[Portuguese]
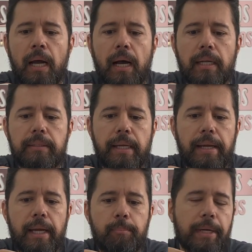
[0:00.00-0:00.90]

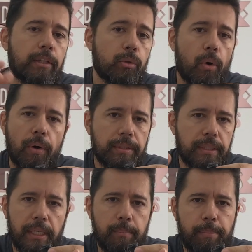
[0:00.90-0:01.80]
até para
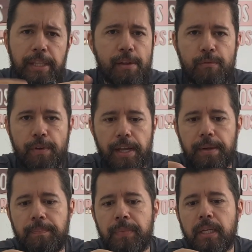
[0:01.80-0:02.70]
totem,
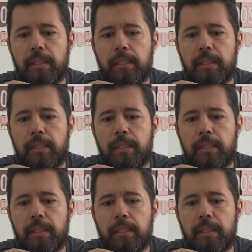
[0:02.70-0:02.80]
PDV.